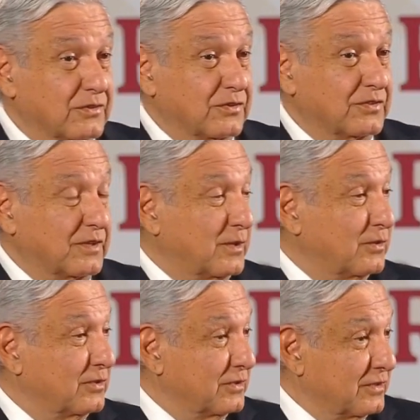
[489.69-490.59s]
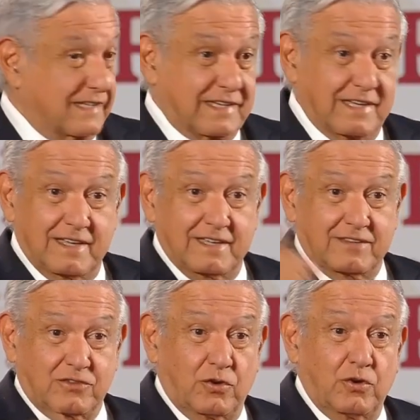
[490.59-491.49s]
conservador
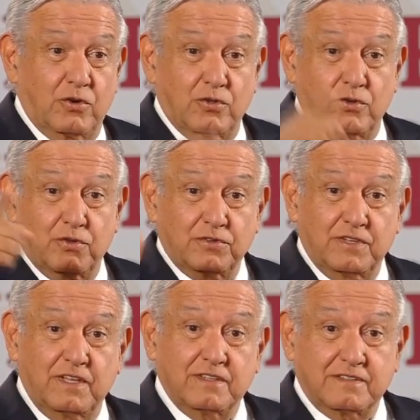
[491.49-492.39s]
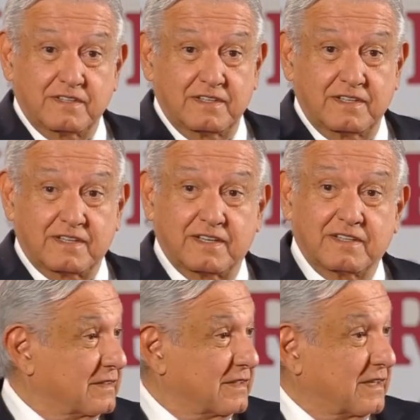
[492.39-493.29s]
que todos los días se dedica
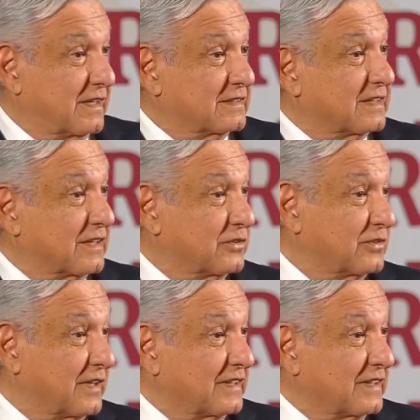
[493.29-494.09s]
a estarnos